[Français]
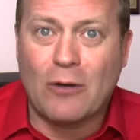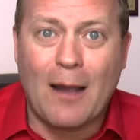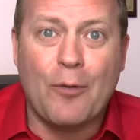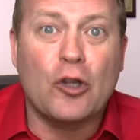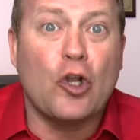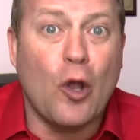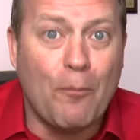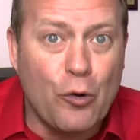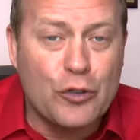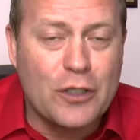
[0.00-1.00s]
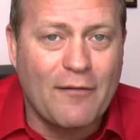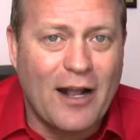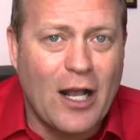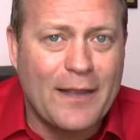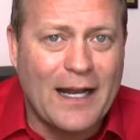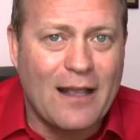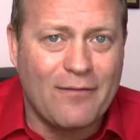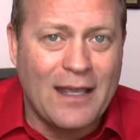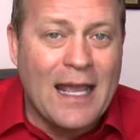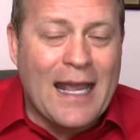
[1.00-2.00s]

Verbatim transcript: nous rapportent le plus de valeur dans la vie